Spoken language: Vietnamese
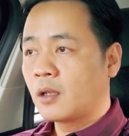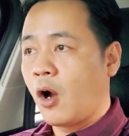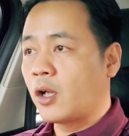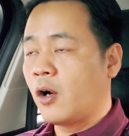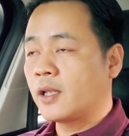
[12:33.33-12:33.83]

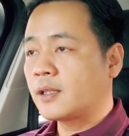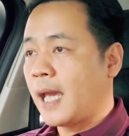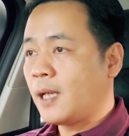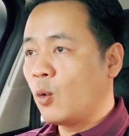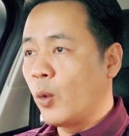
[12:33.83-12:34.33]
coi coi
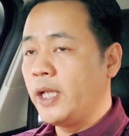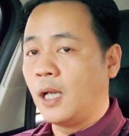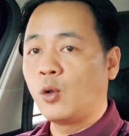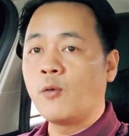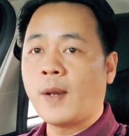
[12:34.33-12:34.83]
các quy
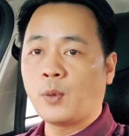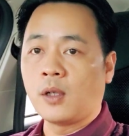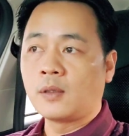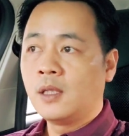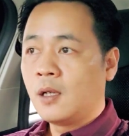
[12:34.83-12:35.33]
định của pháp luật
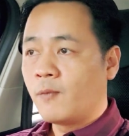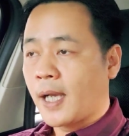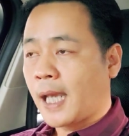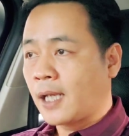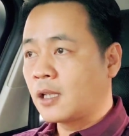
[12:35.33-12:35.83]
và
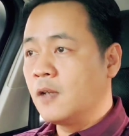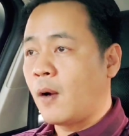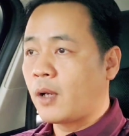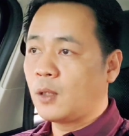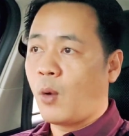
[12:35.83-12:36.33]
căn cứ vào
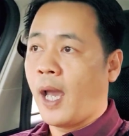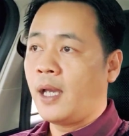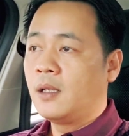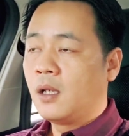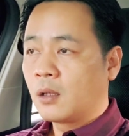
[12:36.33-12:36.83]
kết quả,
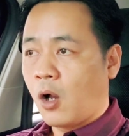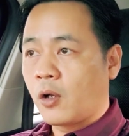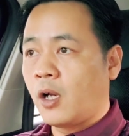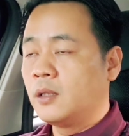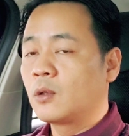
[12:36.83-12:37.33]
coi
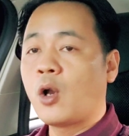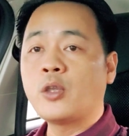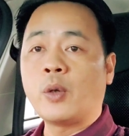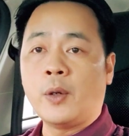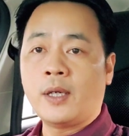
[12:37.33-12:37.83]
coi có
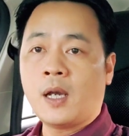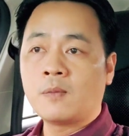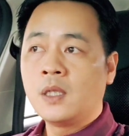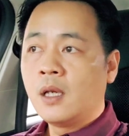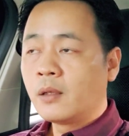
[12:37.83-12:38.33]
dấu hiệu hay không.
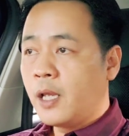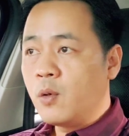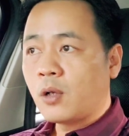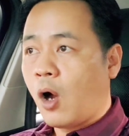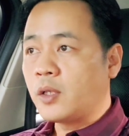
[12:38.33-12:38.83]
Nếu
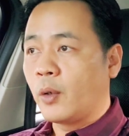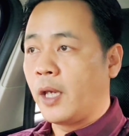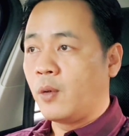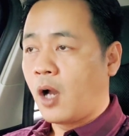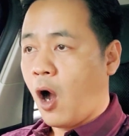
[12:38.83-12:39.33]
có dấu
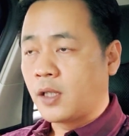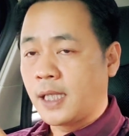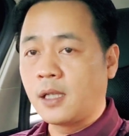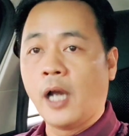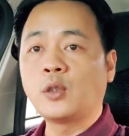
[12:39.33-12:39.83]
hiệu họ sẽ
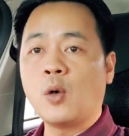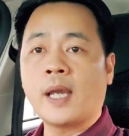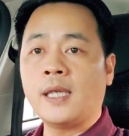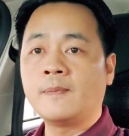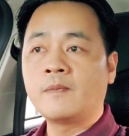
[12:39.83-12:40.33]
khởi tố ngay.